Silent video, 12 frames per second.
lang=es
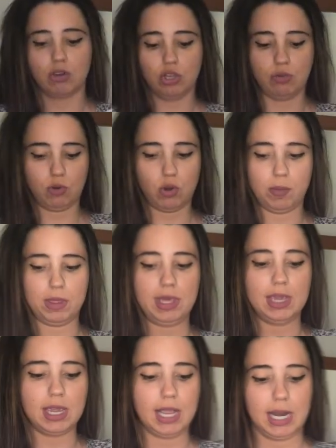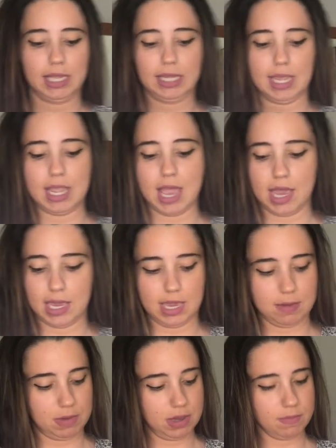que yo me lo pedí en la talla
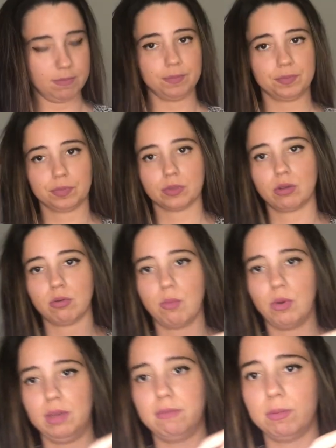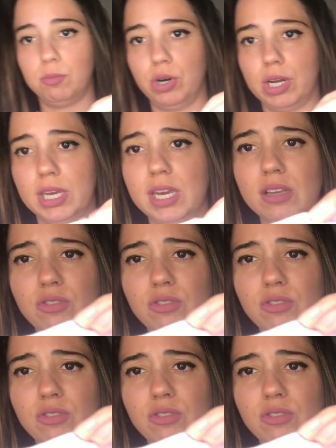M, como podéis ver por aquí.